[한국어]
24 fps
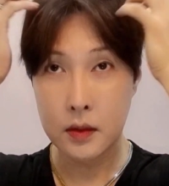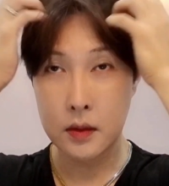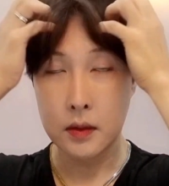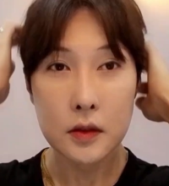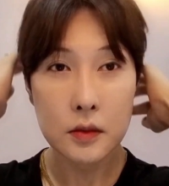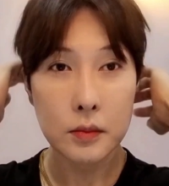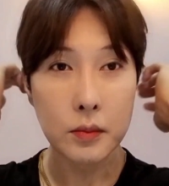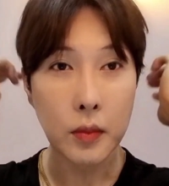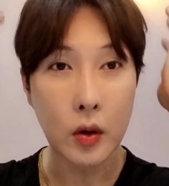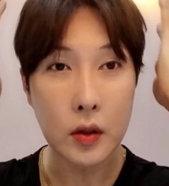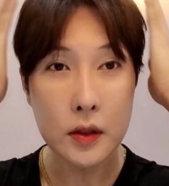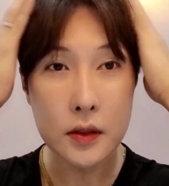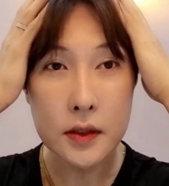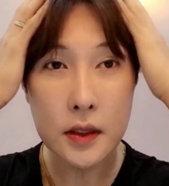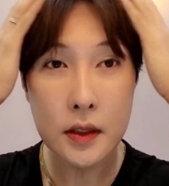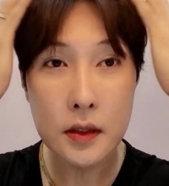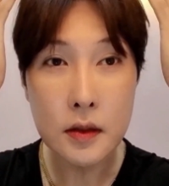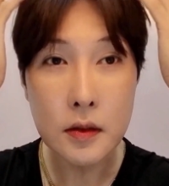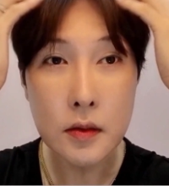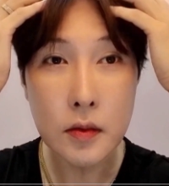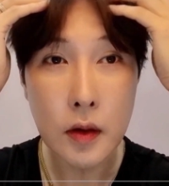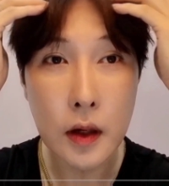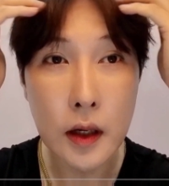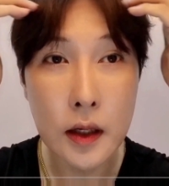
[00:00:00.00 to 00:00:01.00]
지금 머리
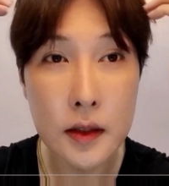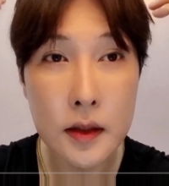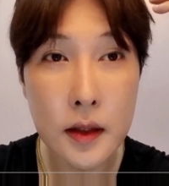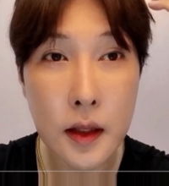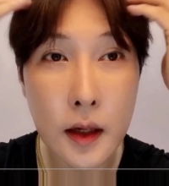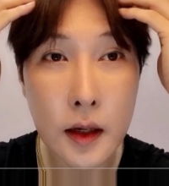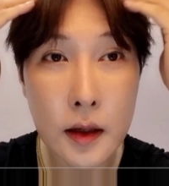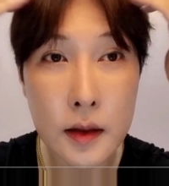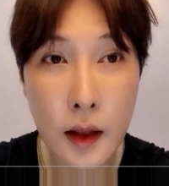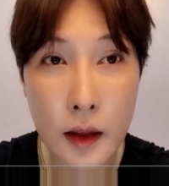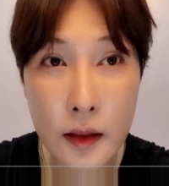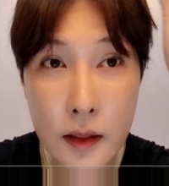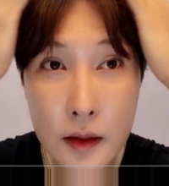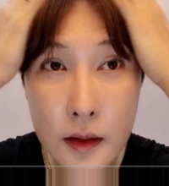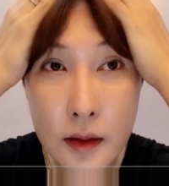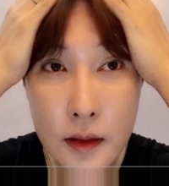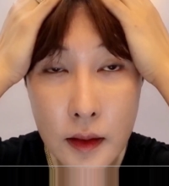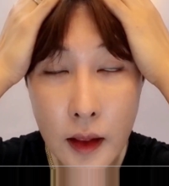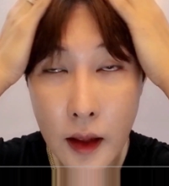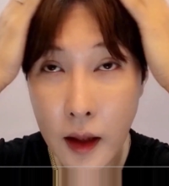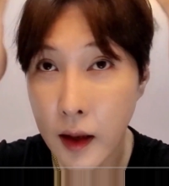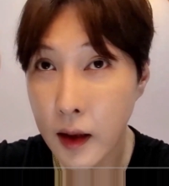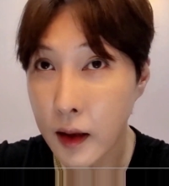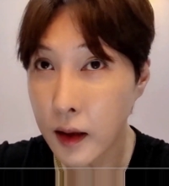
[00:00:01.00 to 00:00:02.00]
자르러 갈 때가
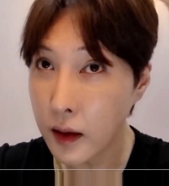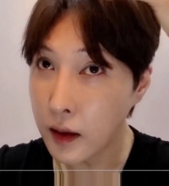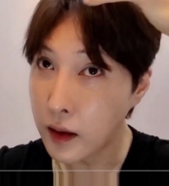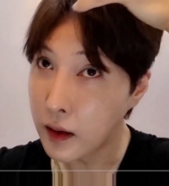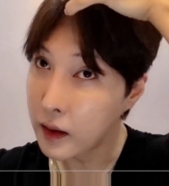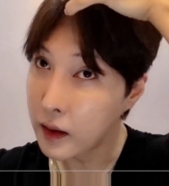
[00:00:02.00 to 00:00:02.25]
됐는데